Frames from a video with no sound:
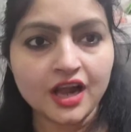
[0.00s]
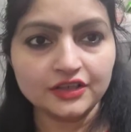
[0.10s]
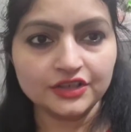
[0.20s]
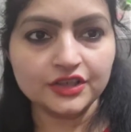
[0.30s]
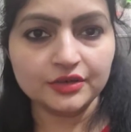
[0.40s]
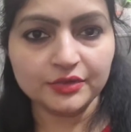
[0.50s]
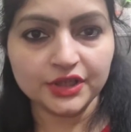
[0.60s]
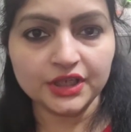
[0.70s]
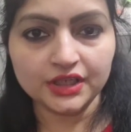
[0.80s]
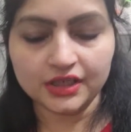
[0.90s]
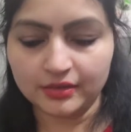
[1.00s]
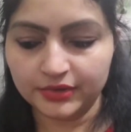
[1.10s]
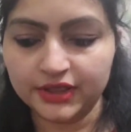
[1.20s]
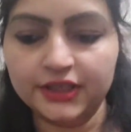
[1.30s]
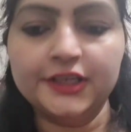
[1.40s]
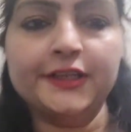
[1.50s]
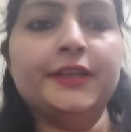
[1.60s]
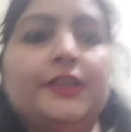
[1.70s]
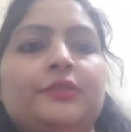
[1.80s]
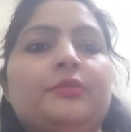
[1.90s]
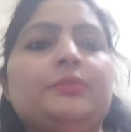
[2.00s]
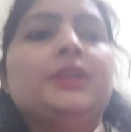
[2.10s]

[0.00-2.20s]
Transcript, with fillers: आज डिनर में देखिए क्या बनाया गया है डिनर में